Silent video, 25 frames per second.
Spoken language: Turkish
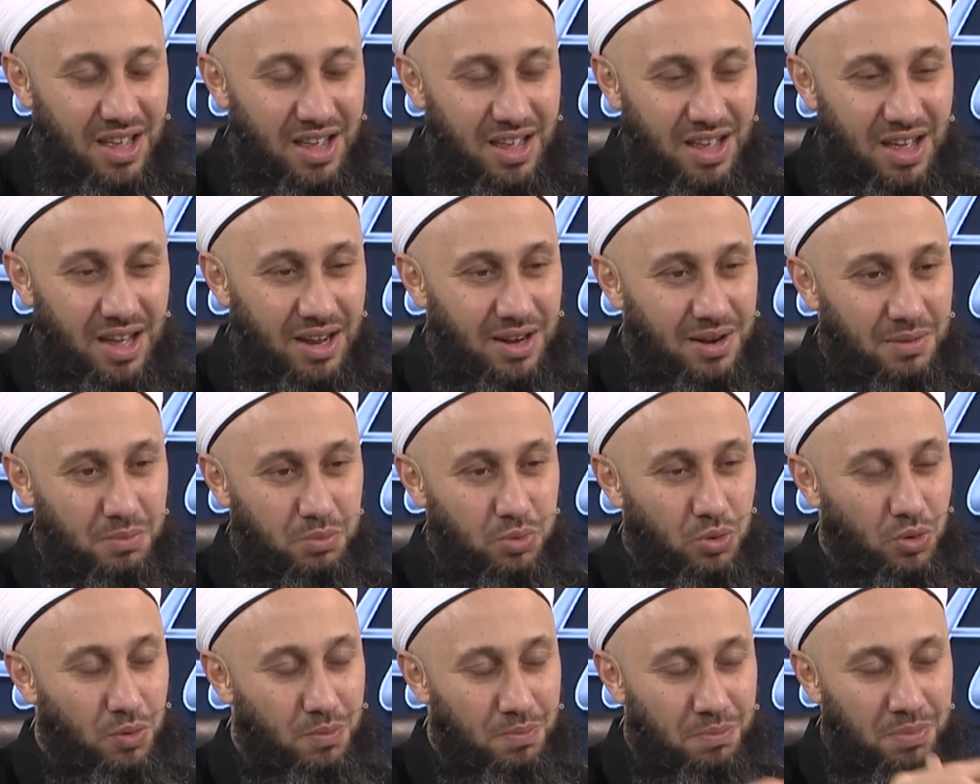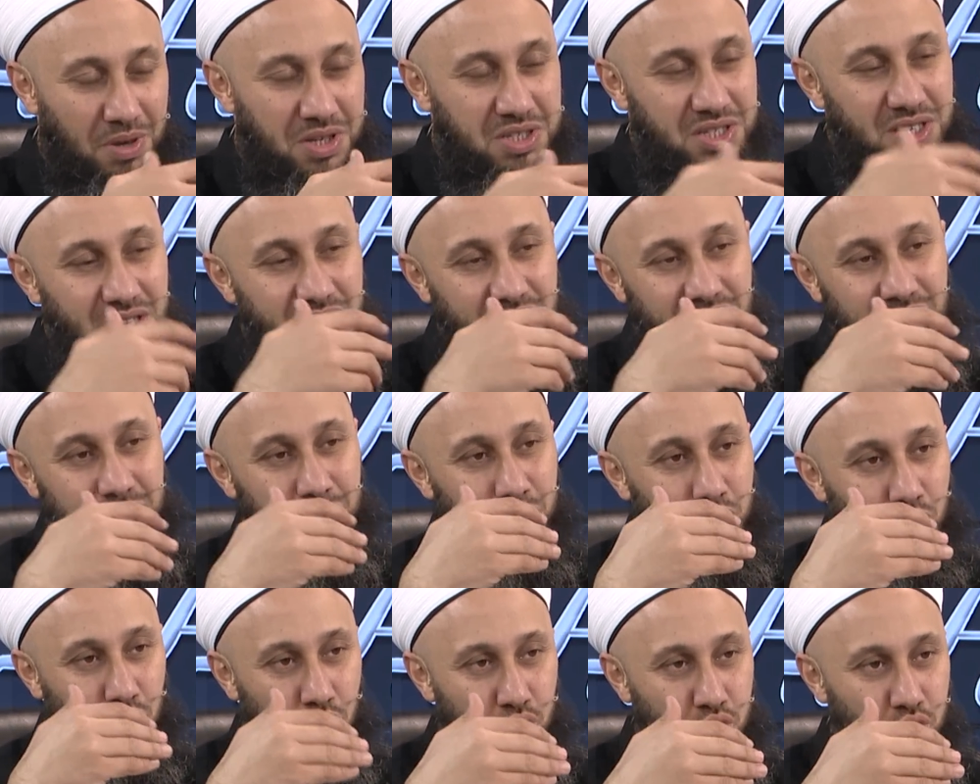Yani bu basit
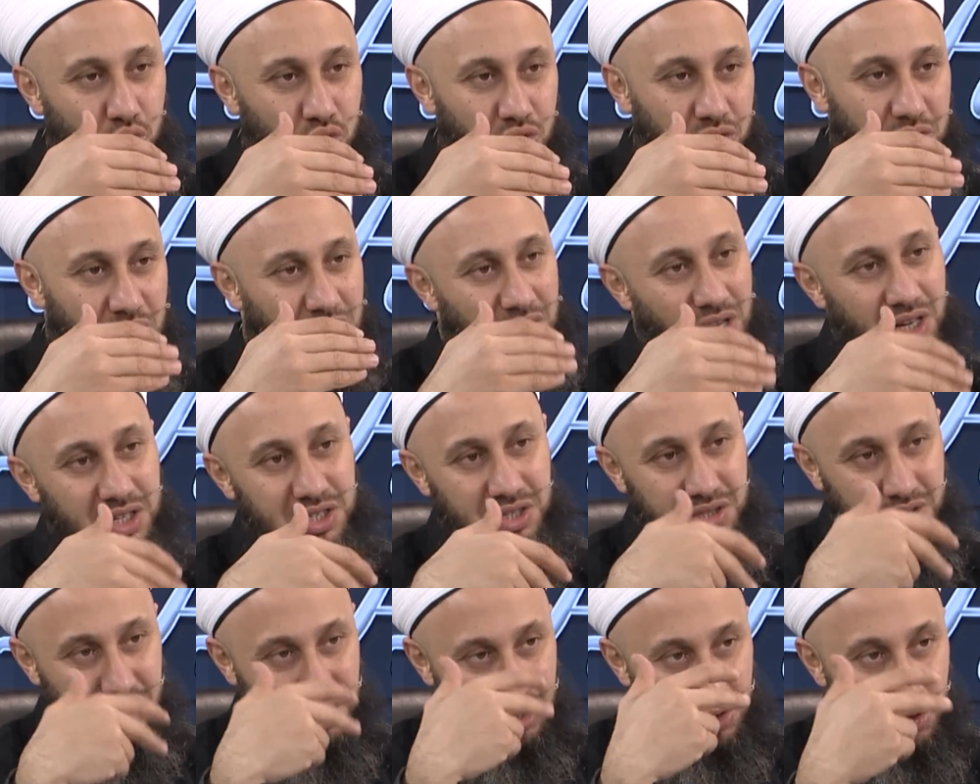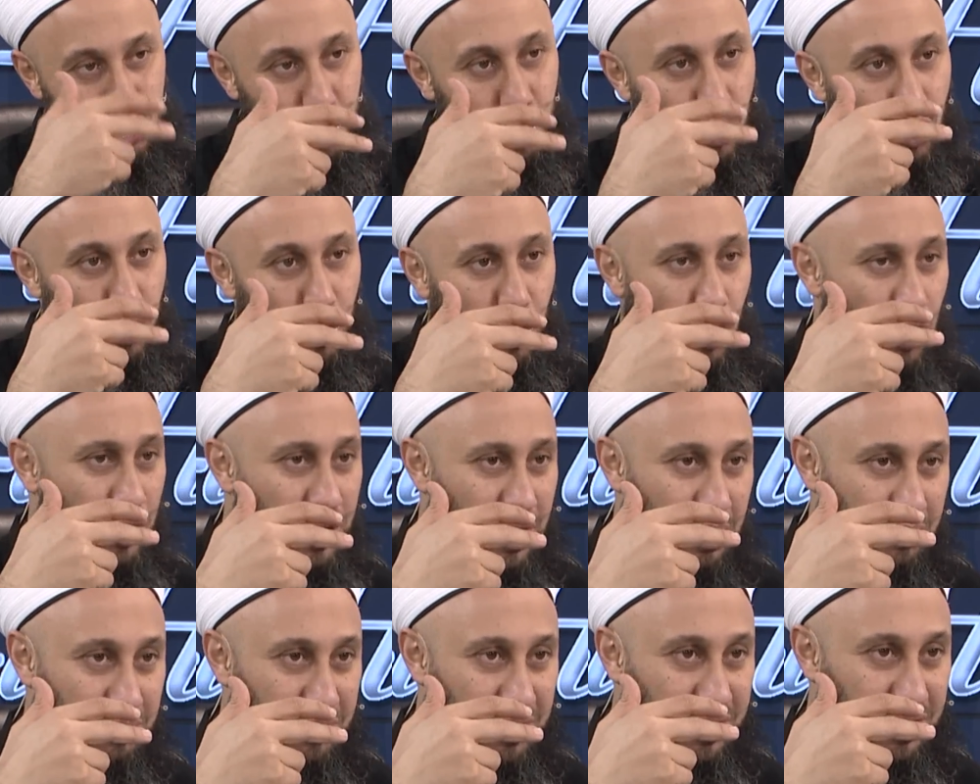gibi gözükse de aslında çok
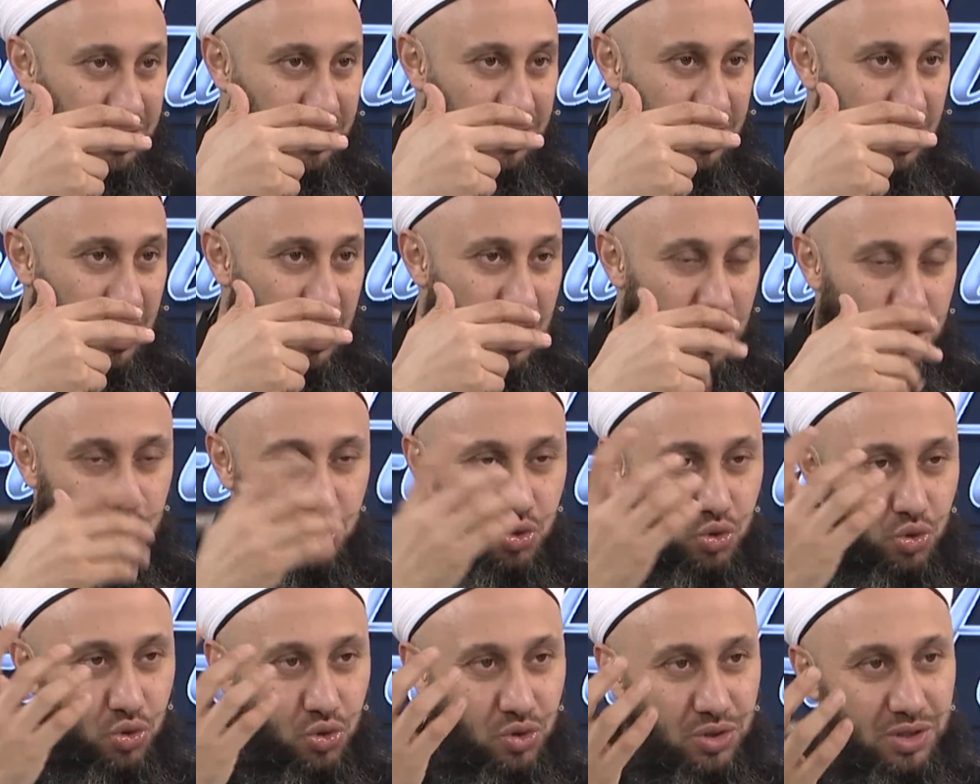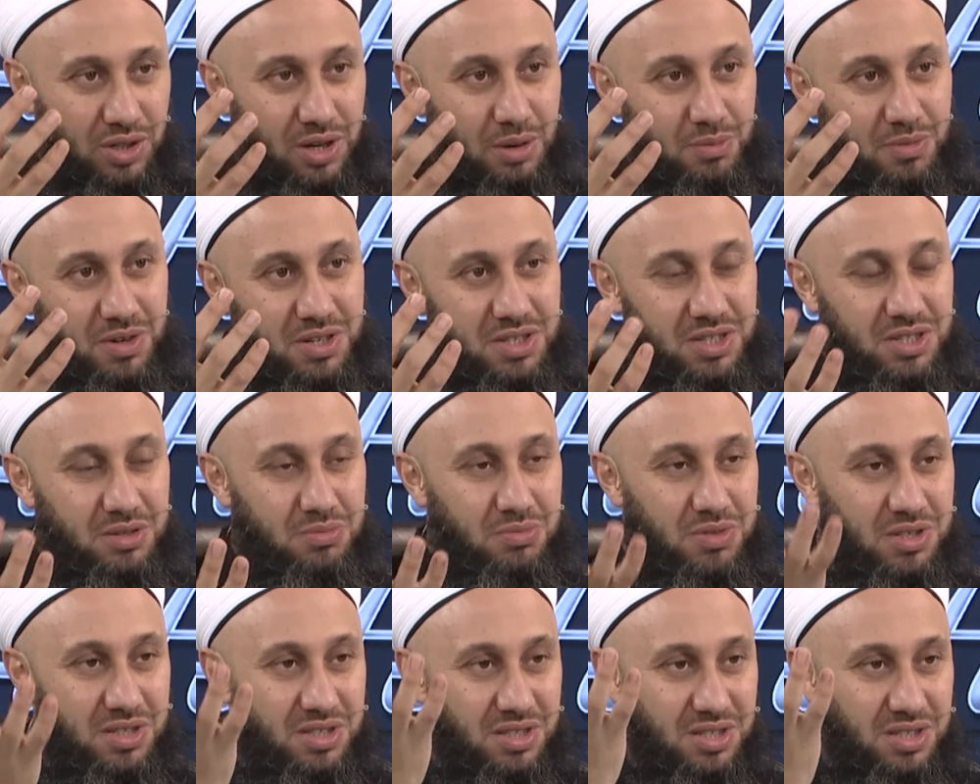önemlidir. Çünkü
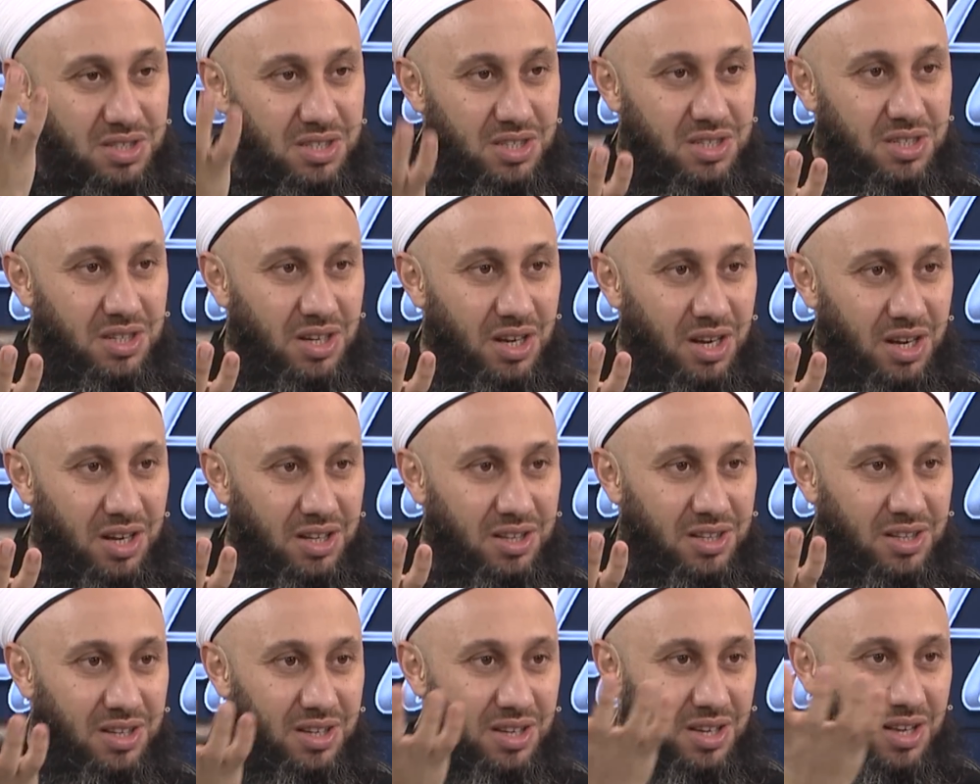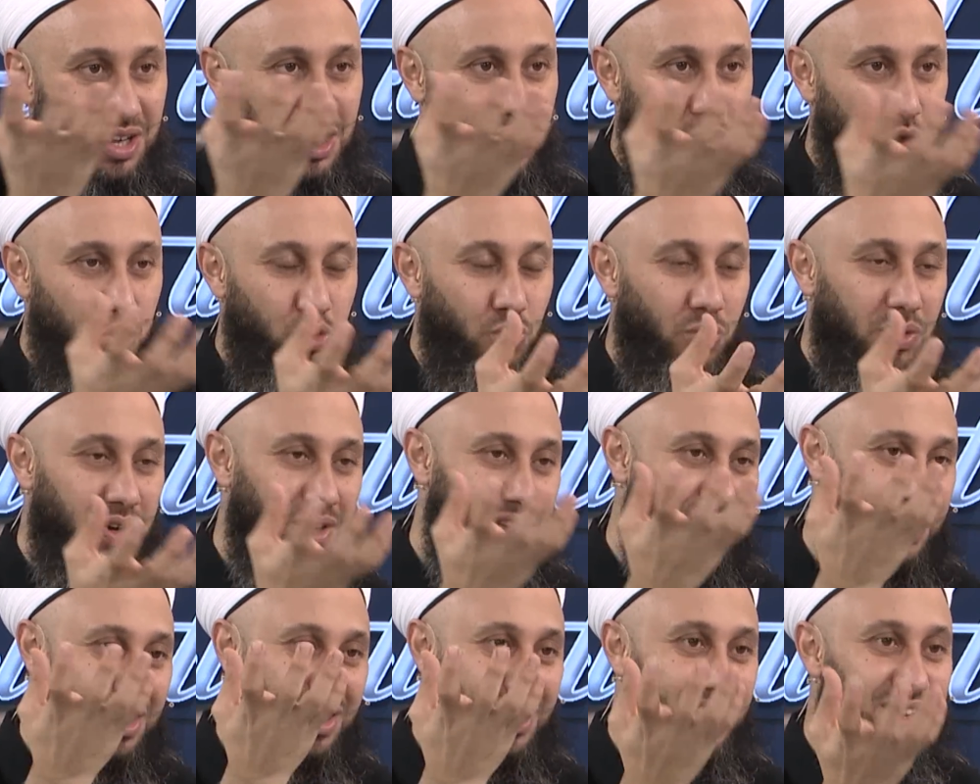namazımızın sıhhati
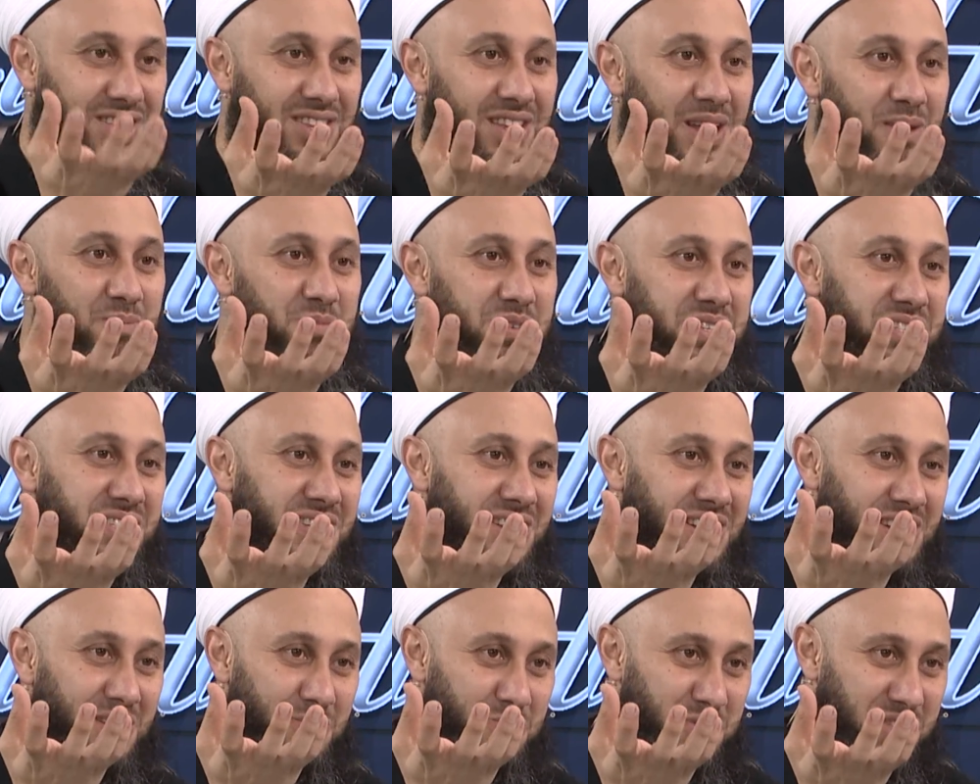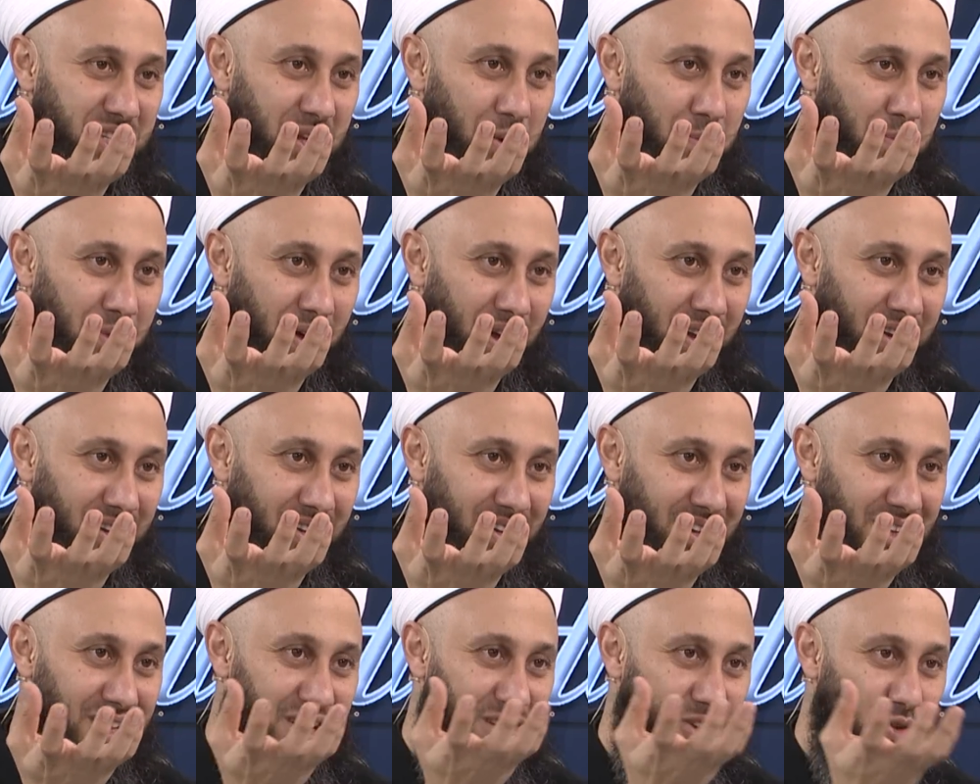tuvaletteki temizliğimize bağlı.